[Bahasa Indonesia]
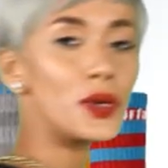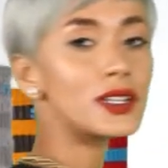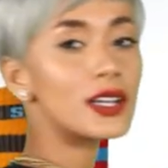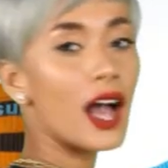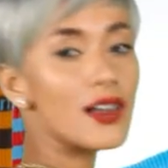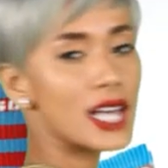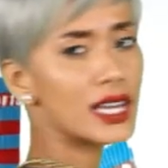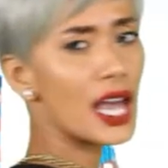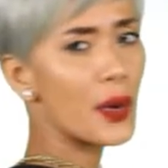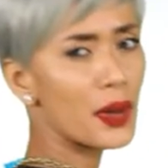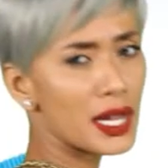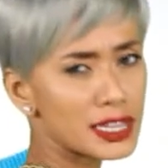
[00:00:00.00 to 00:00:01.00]
know,
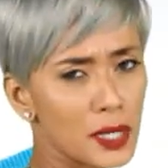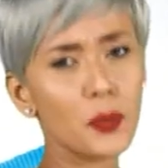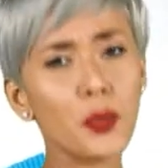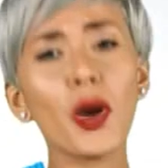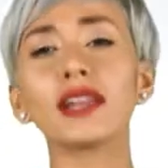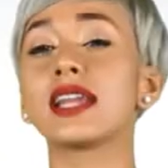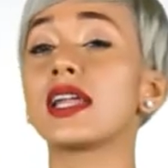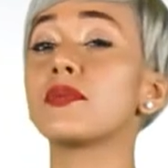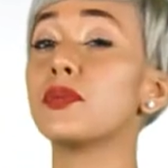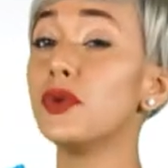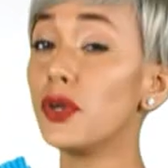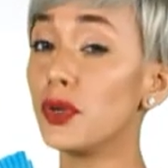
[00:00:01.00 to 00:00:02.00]
kaos kaki awalnya
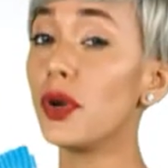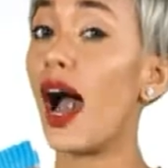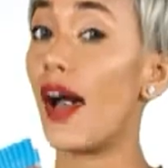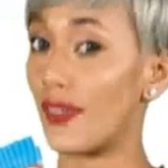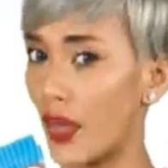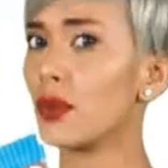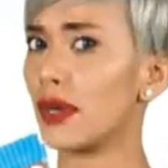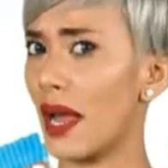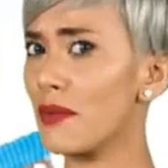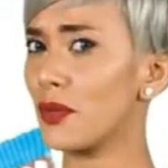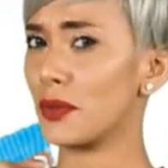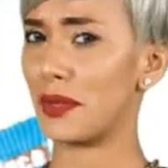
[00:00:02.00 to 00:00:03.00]
terbuat dari bulu
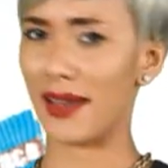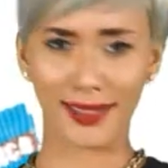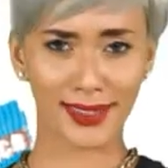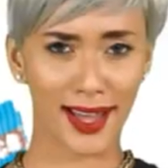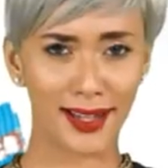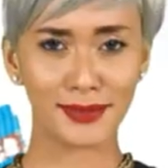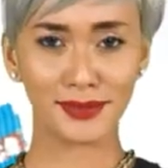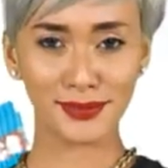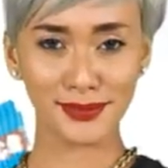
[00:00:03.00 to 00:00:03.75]
atau rambut binatang.